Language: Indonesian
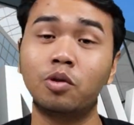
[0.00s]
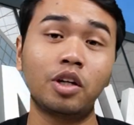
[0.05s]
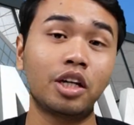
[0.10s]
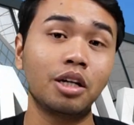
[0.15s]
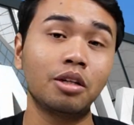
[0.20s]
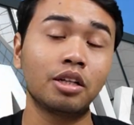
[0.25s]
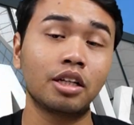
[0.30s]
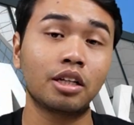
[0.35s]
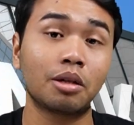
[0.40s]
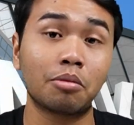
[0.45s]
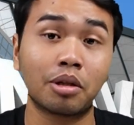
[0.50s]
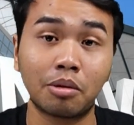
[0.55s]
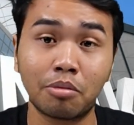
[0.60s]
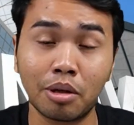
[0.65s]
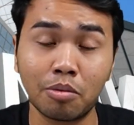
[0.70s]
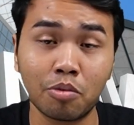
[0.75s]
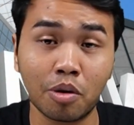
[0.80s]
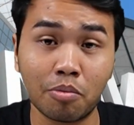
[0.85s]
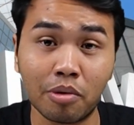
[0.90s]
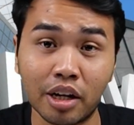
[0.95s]
Mungkin
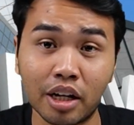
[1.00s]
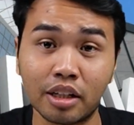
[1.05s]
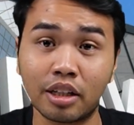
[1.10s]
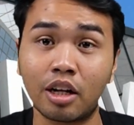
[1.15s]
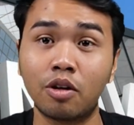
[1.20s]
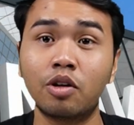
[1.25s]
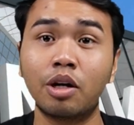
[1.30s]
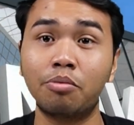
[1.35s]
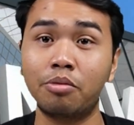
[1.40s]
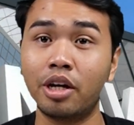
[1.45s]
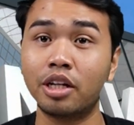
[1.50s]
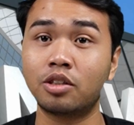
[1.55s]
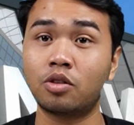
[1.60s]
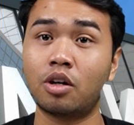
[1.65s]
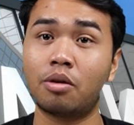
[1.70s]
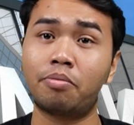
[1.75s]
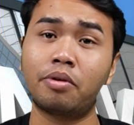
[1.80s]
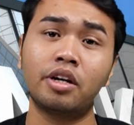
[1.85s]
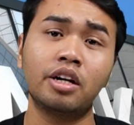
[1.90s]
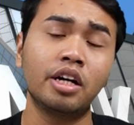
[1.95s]
teman-teman belum ada yang tahu MBS itu
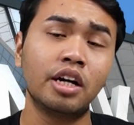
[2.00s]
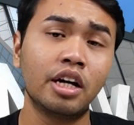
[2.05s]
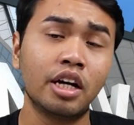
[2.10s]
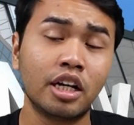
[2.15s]
apa.